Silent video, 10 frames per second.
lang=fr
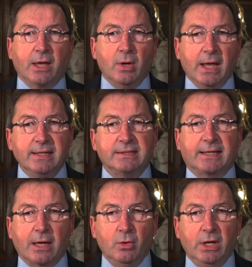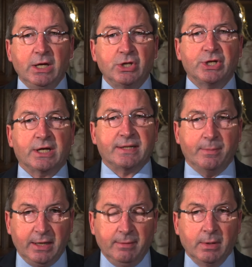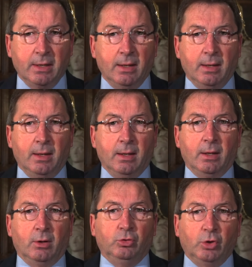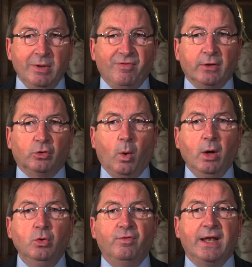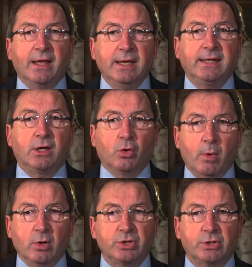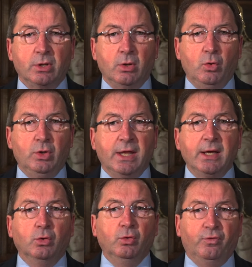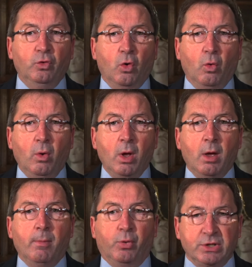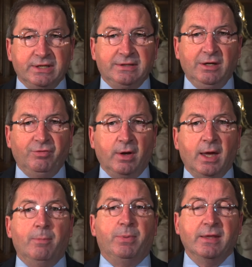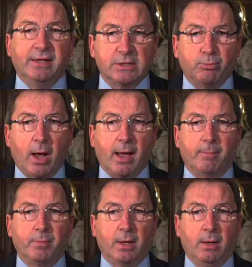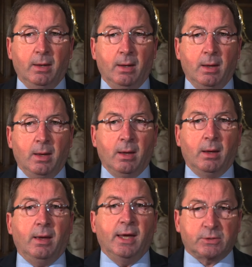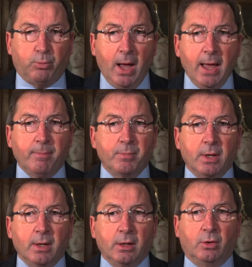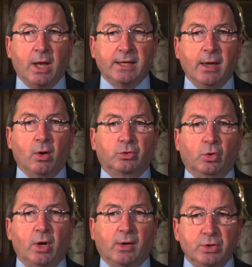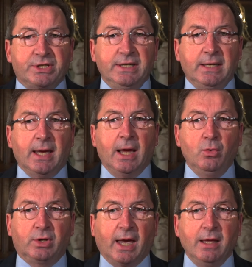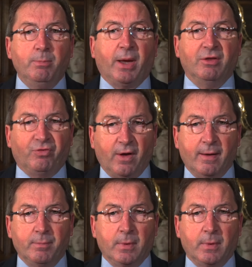Cayolaise, Cayolais, chers amis, 2023, une nouvelle année qui commence, une année que nous voulons positive et pleine d'espoir. Espoir que la guerre entre la Russie et l'Ukraine prenne fin,